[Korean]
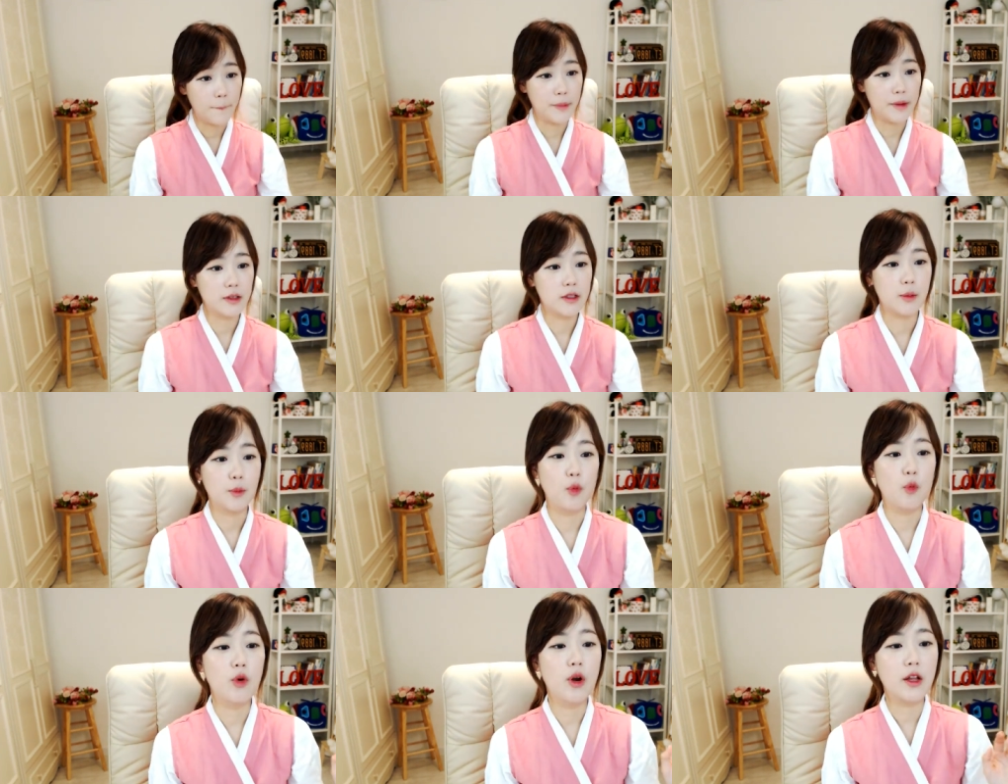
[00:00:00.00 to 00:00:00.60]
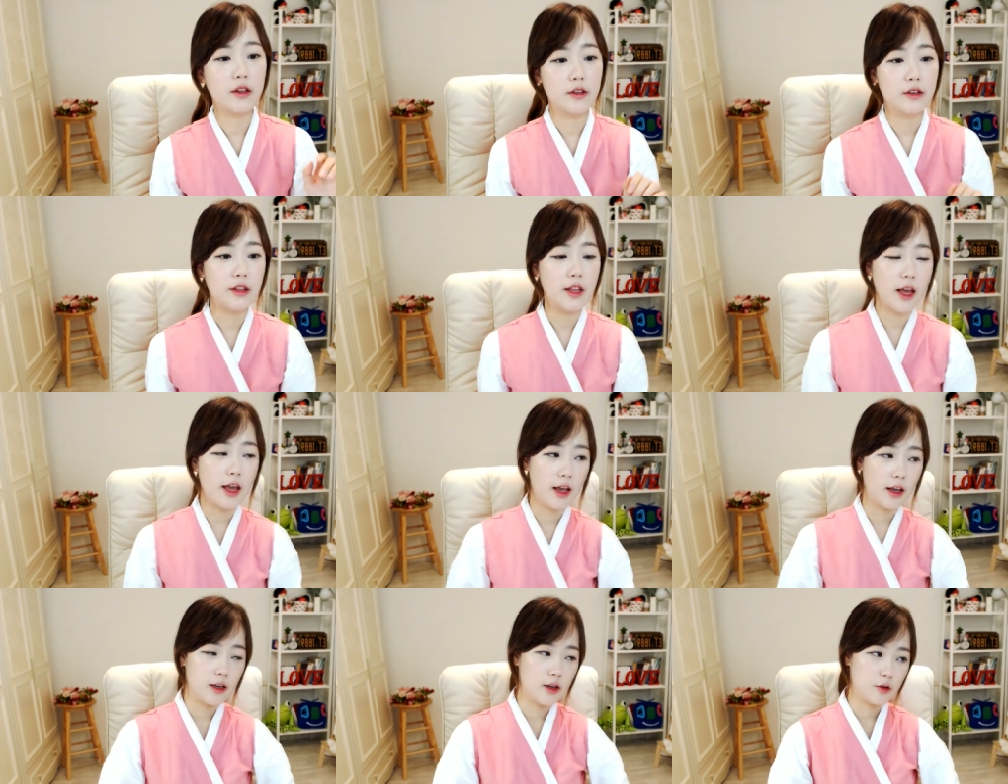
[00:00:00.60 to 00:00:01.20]
난 잘
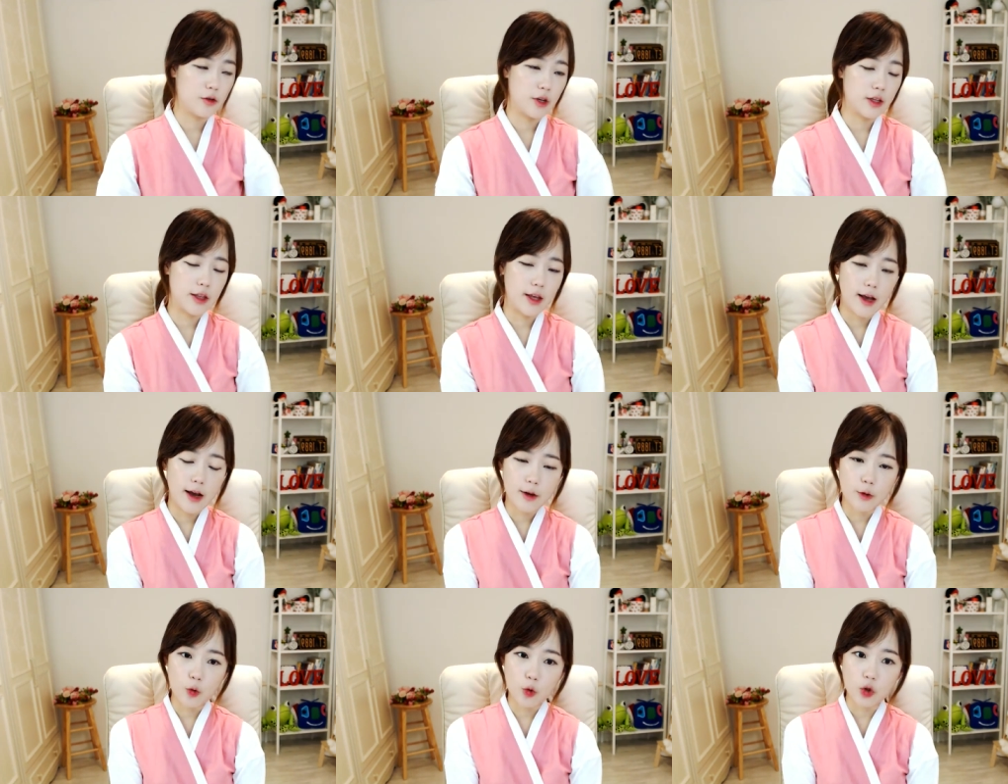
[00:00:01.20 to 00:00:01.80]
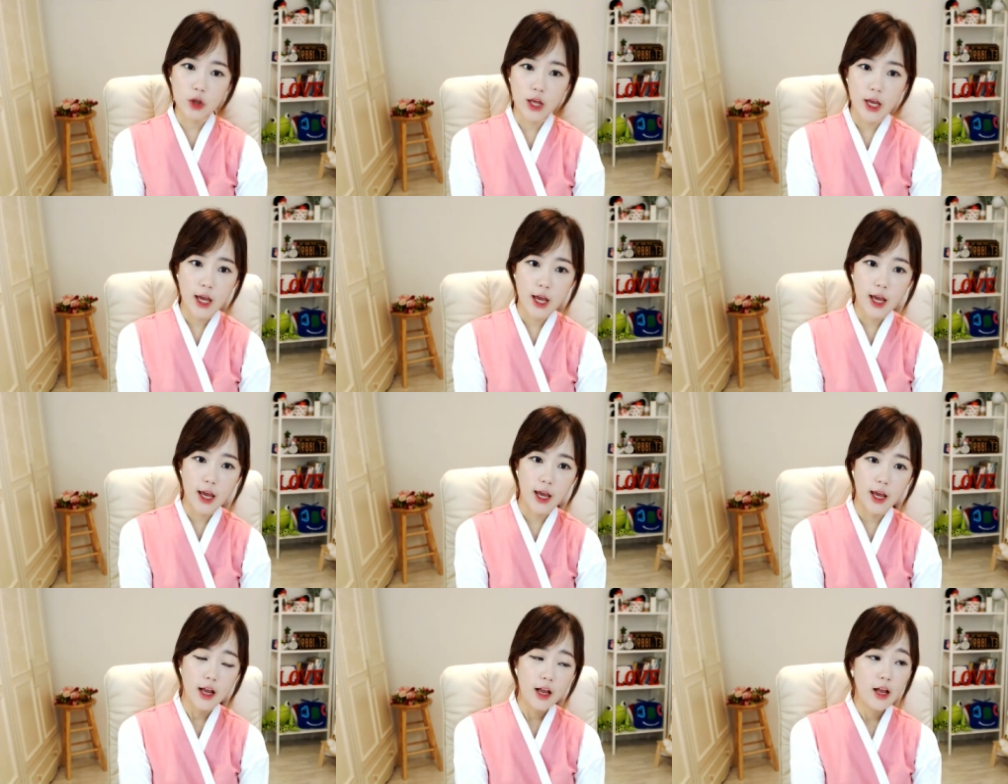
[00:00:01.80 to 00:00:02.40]
몰랐는데 예전에 대학교
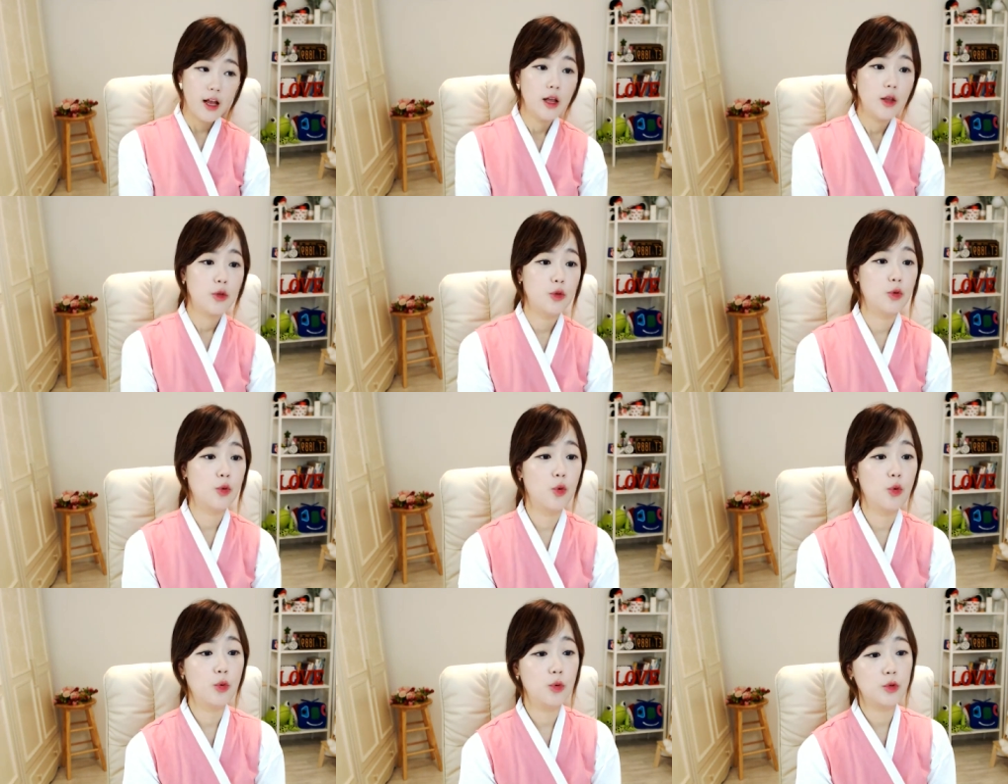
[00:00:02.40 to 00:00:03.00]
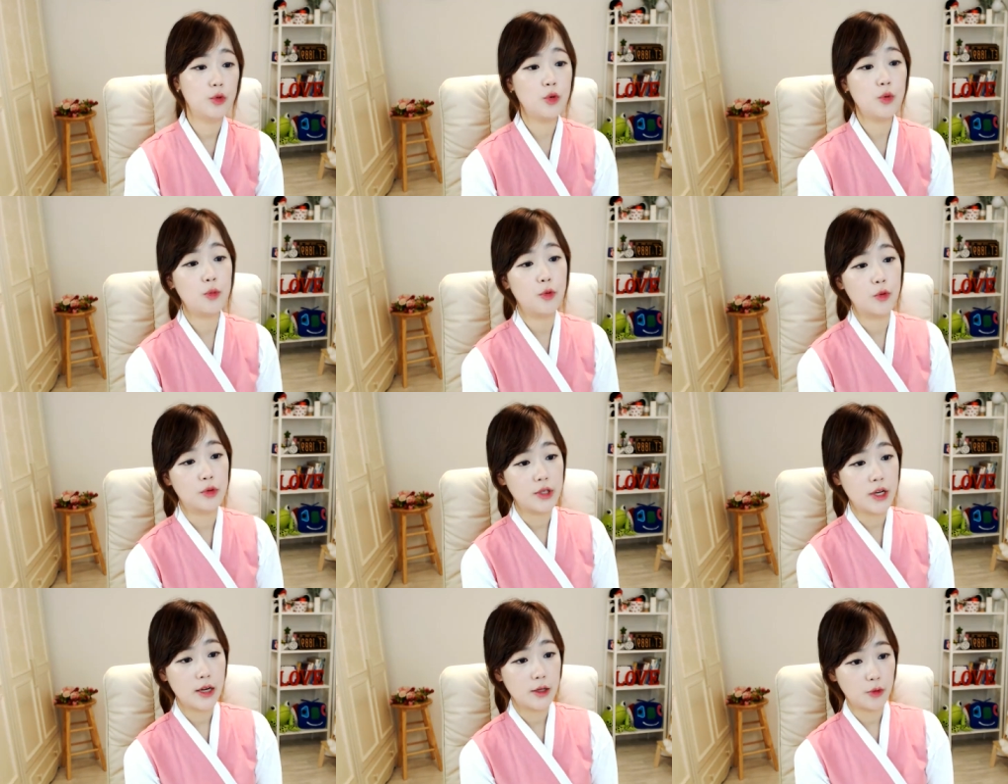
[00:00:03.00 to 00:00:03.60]
때 농촌
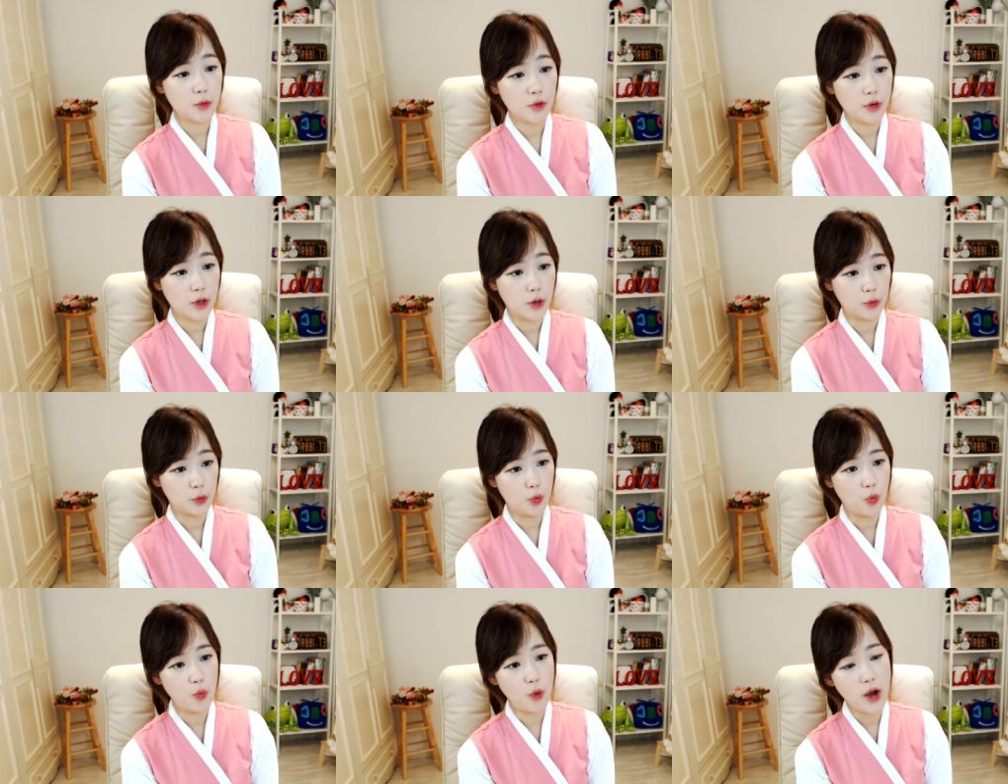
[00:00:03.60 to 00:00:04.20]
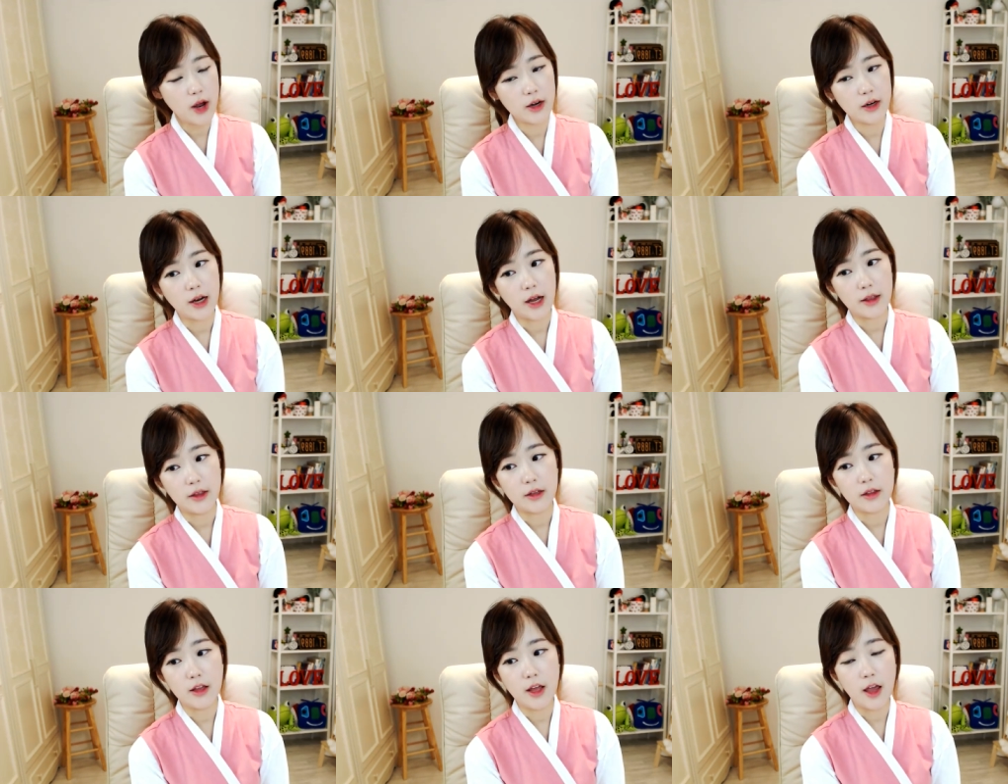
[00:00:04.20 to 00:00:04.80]
봉사활동이라고 농화를
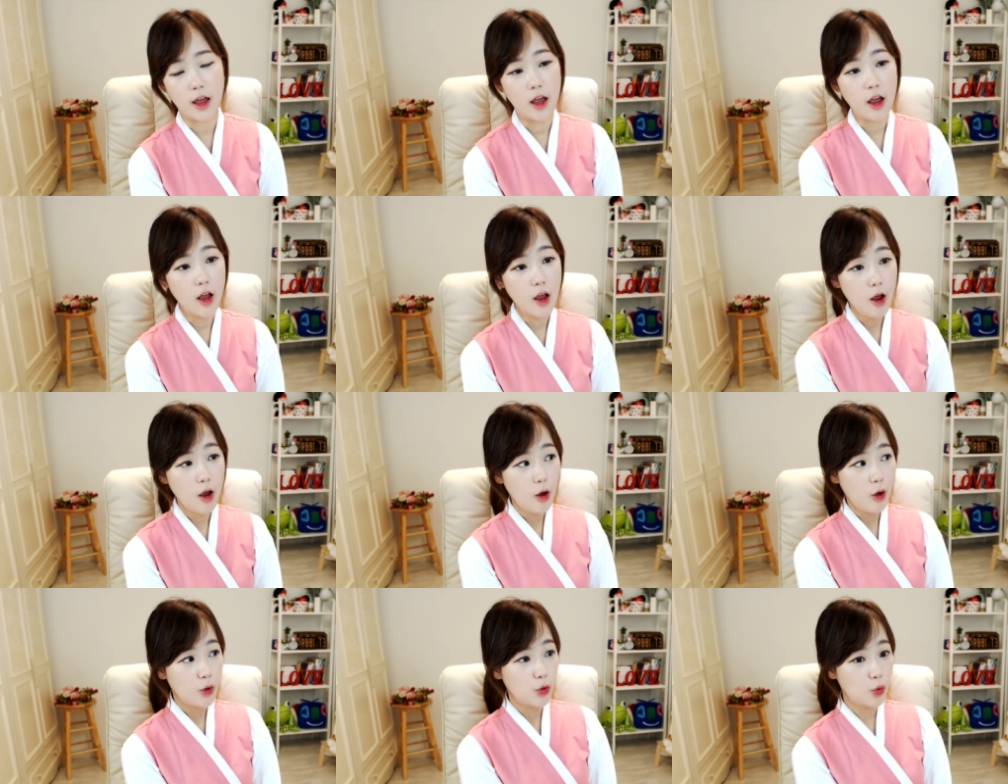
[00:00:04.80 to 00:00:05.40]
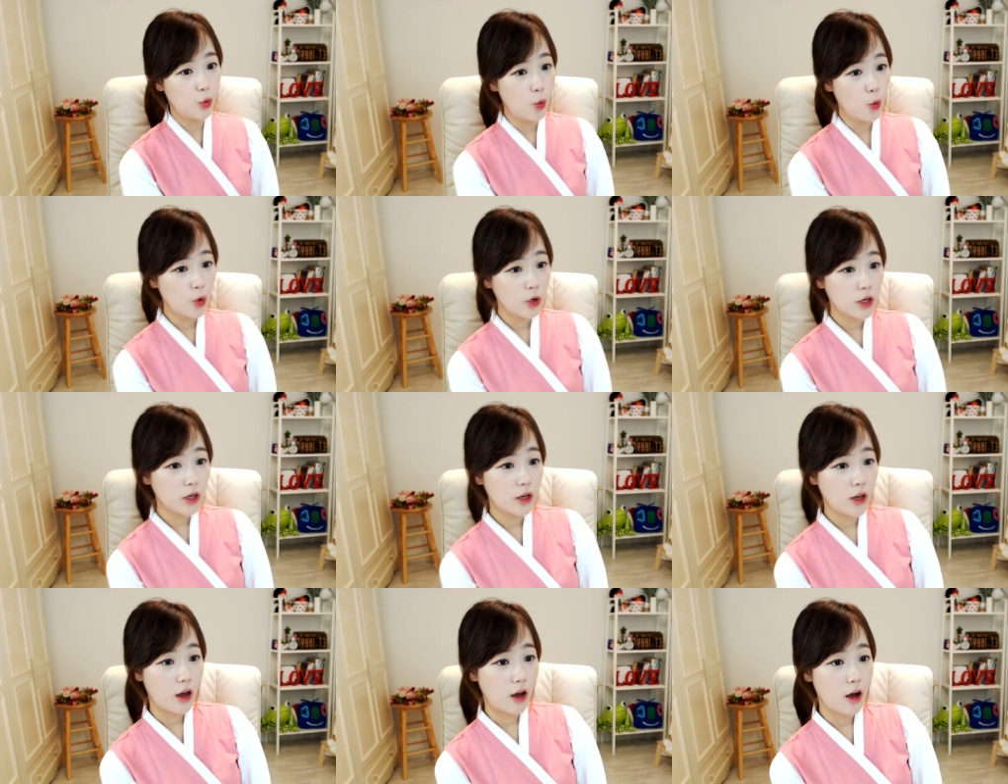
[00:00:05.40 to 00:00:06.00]
갔는데
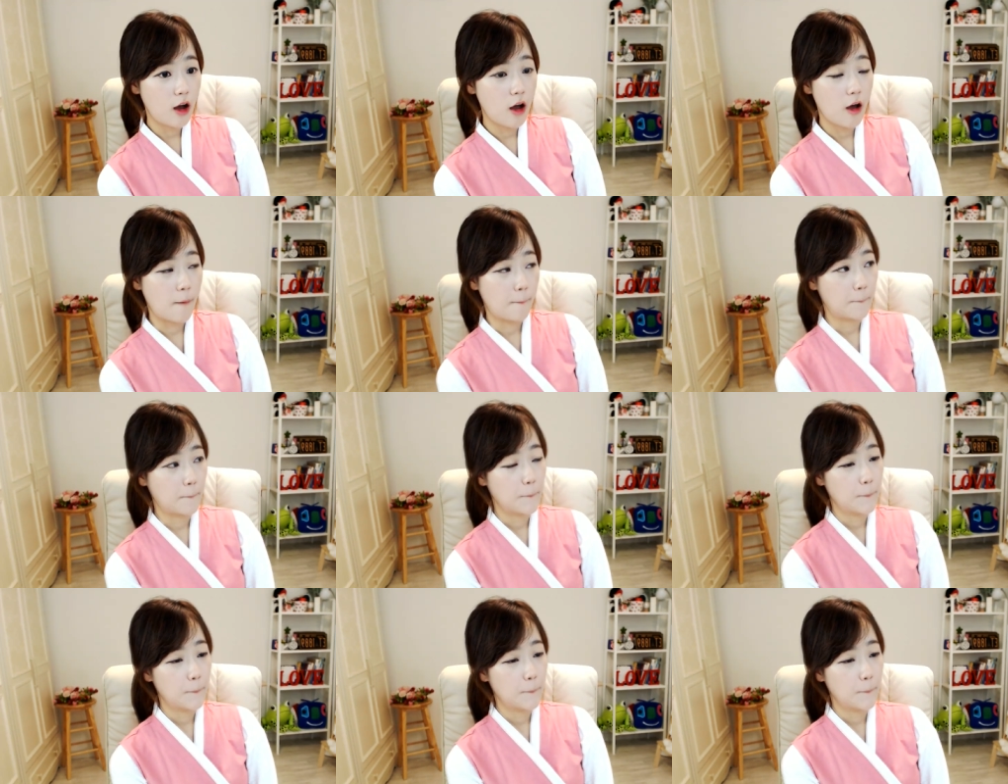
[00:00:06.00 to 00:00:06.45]
농기계가